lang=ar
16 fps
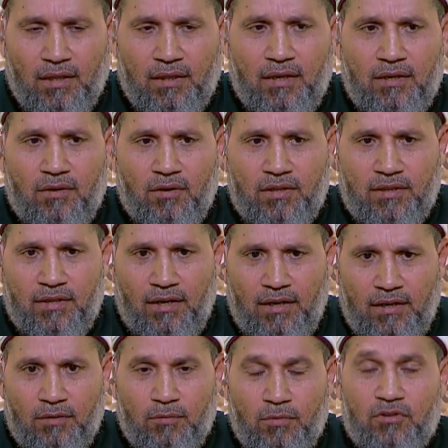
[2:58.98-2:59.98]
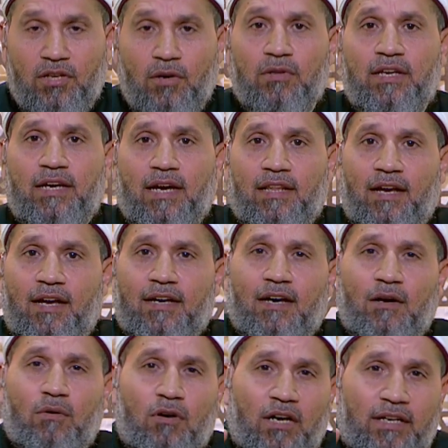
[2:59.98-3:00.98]
الله يوسع بص اقول لك على
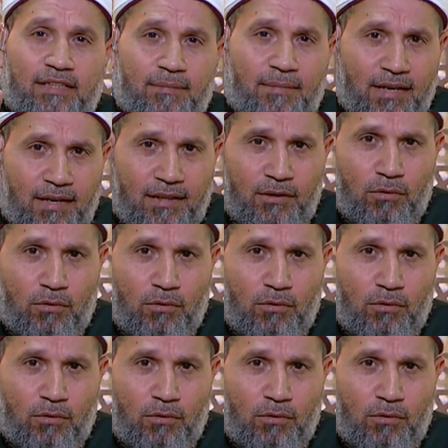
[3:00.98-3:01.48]
حاجه هو احتمال